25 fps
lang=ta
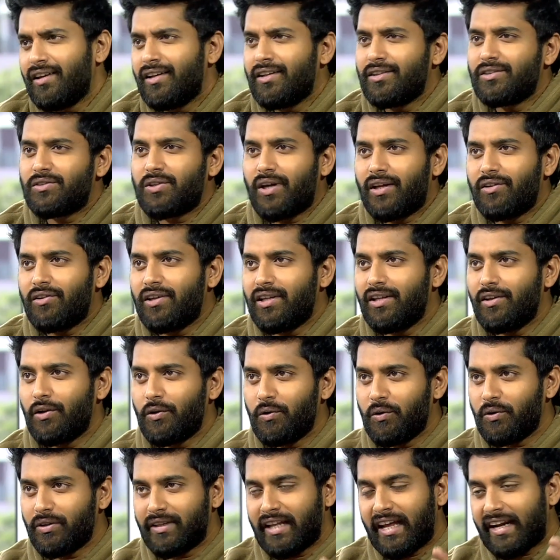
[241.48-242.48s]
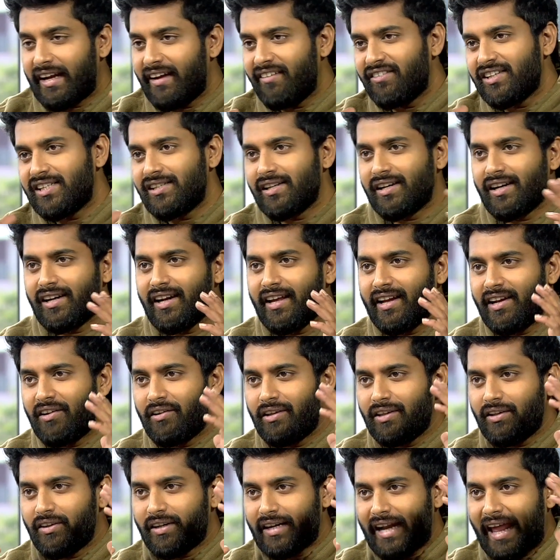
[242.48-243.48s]
ஸோ அது வந்து நிறைய விஷயங்கள் என்ன
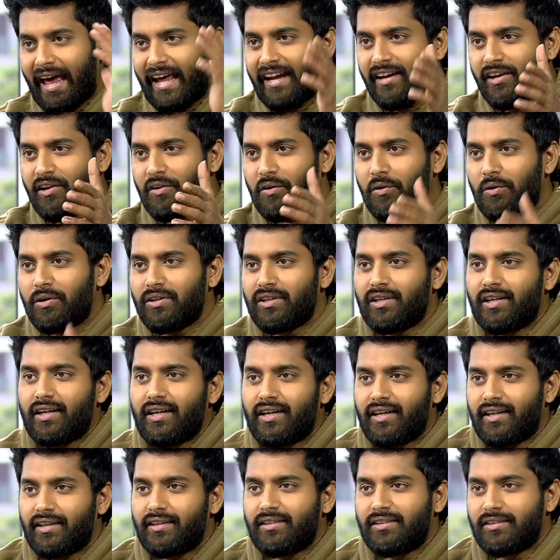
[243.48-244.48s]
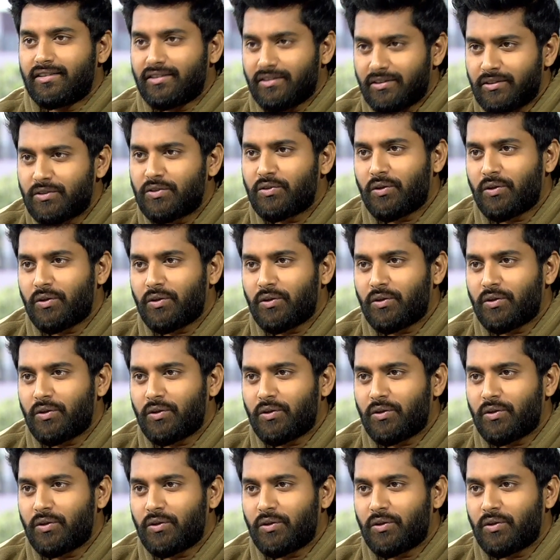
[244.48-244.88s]
வந்து கிளாரிட்டி கொடுத்துருக்கு ஸோ